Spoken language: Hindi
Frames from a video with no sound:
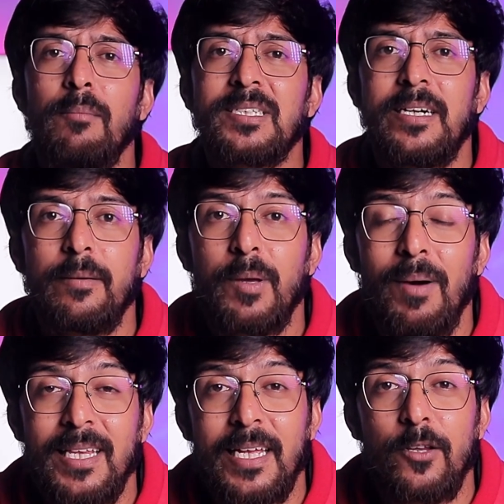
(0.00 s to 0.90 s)
कैमरा सेटअप की
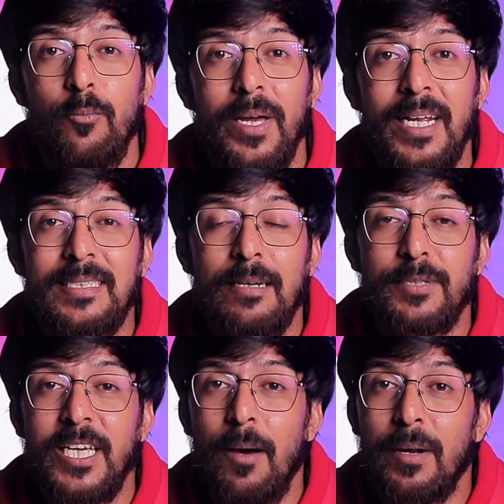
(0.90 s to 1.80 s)
बात करें तो मेरे हिसाब
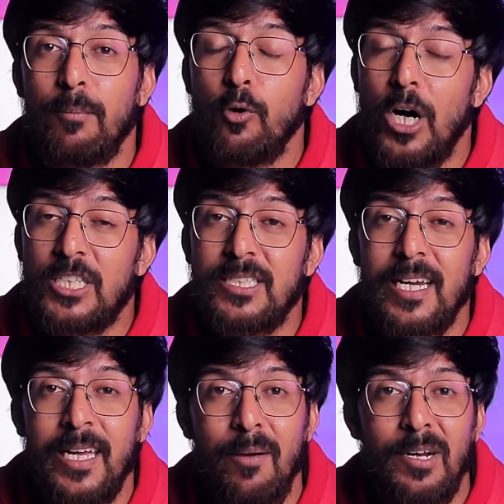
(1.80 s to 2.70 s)
से यहाँ पर आपको
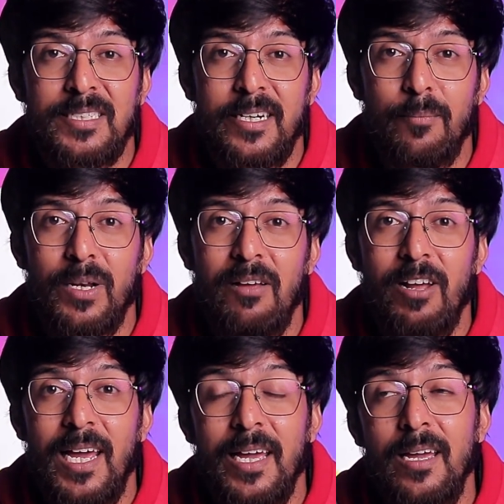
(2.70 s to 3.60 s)
अच्छा कैमरा सेटअप मिलने
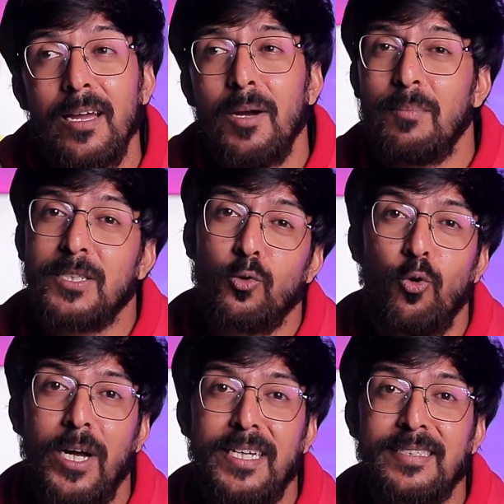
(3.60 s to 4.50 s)
वाला है बस
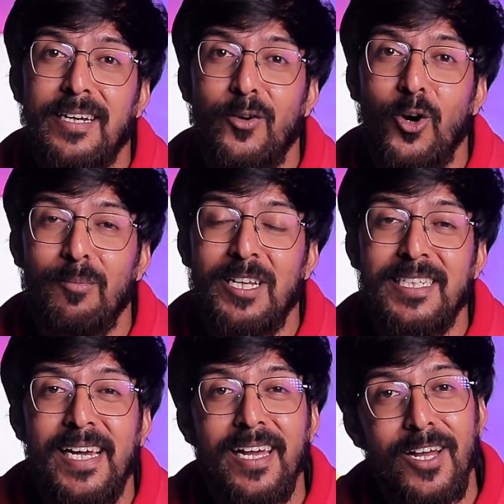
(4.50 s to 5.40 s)
ओ अगर और मिल
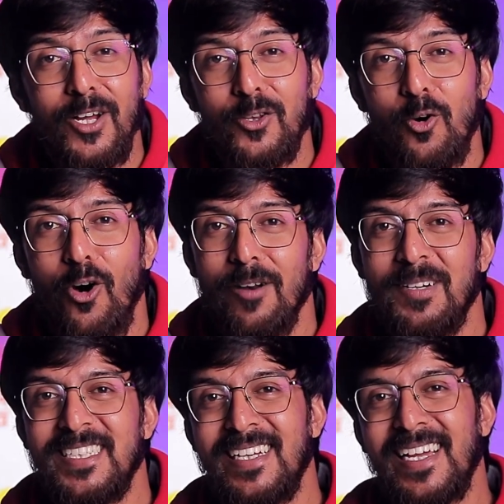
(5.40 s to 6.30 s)
जाए तो और
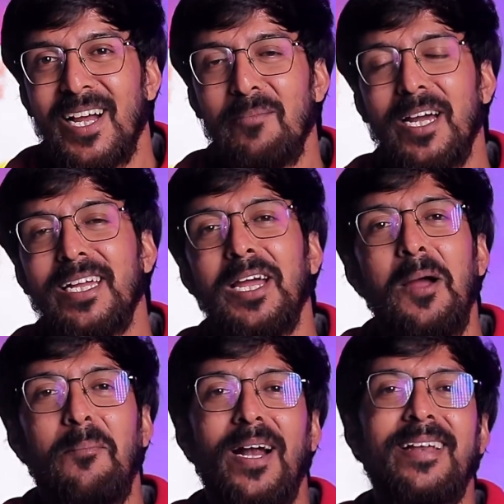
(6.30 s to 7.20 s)
मजा आ जाएगा भाई
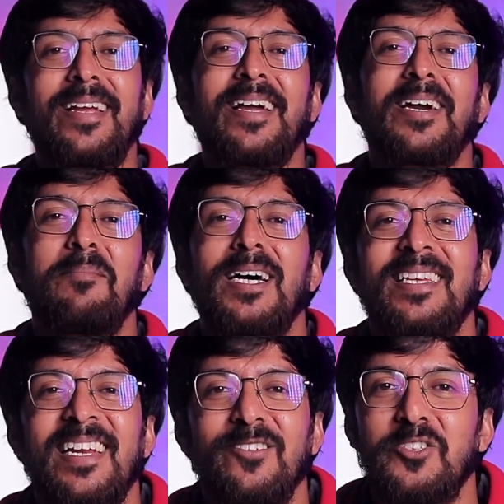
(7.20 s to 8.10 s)
बैटरी की अगर बात
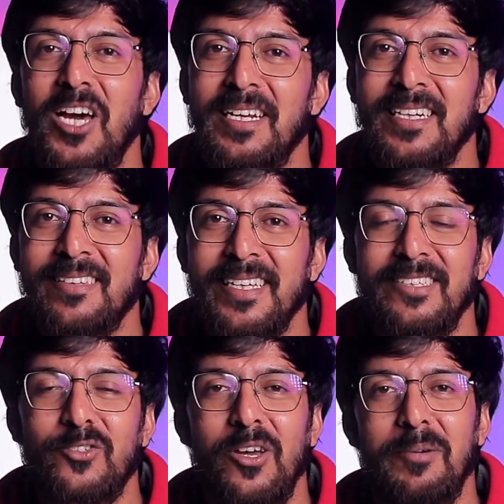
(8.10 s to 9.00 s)
करें तो 4300
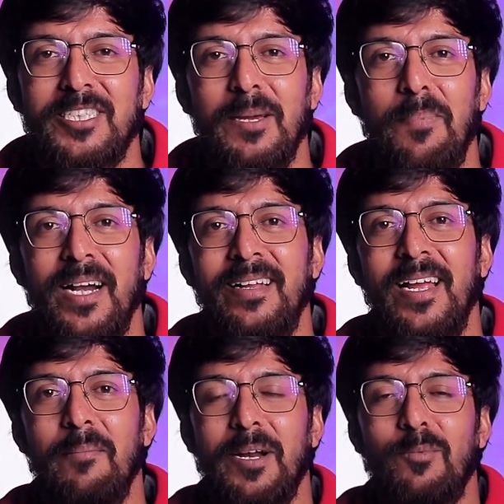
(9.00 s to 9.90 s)
हजार की बैटरी
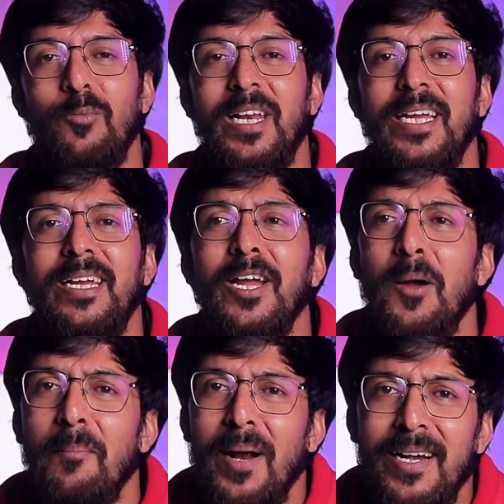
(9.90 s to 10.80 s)
यहाँ पर आपको मिलेगी
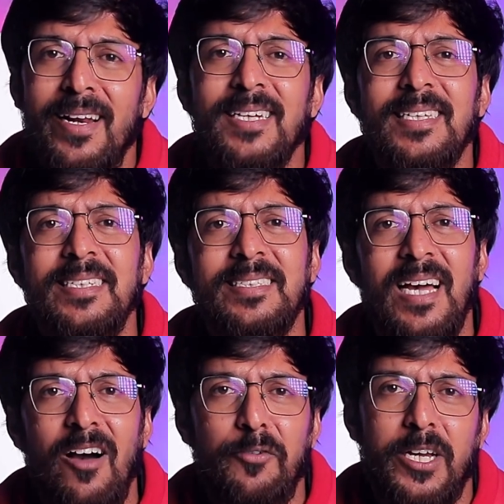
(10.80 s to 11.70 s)
बैटरी का साइज
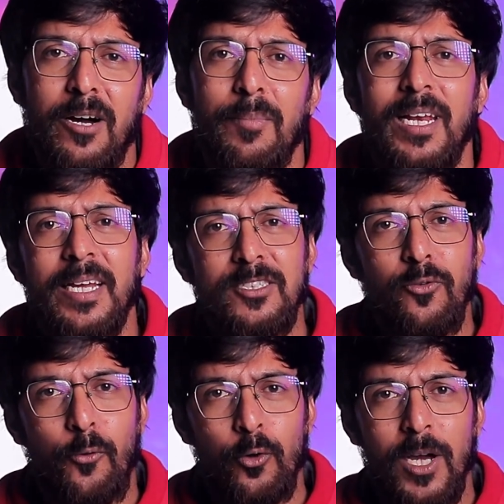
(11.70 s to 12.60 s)
काफी कम है लेकिन जो
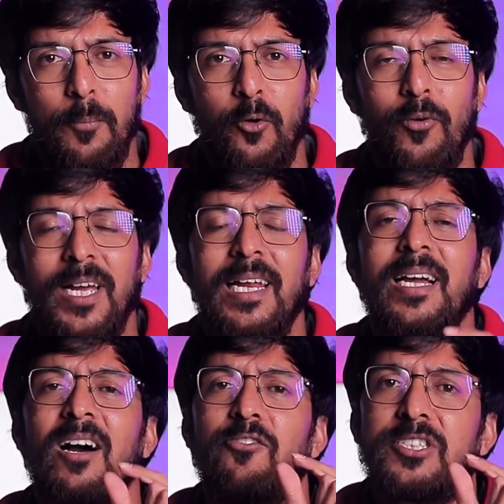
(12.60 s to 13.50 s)
फोन का प्रोफाइल है
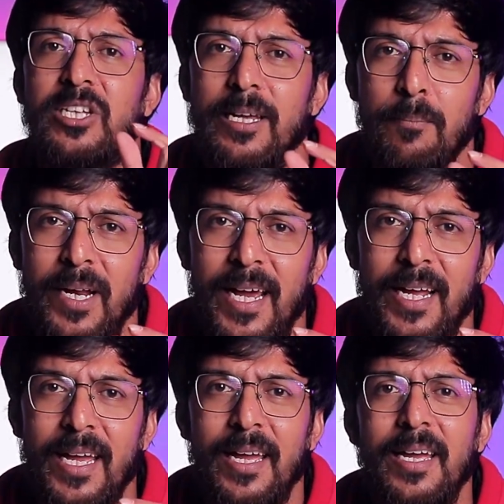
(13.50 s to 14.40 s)
काफी स्लिम बनाया
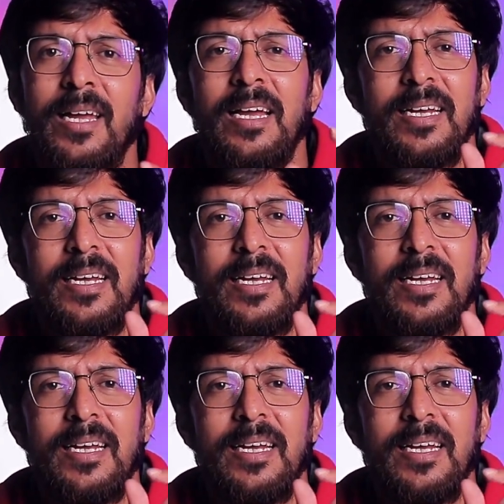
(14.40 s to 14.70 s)
गया है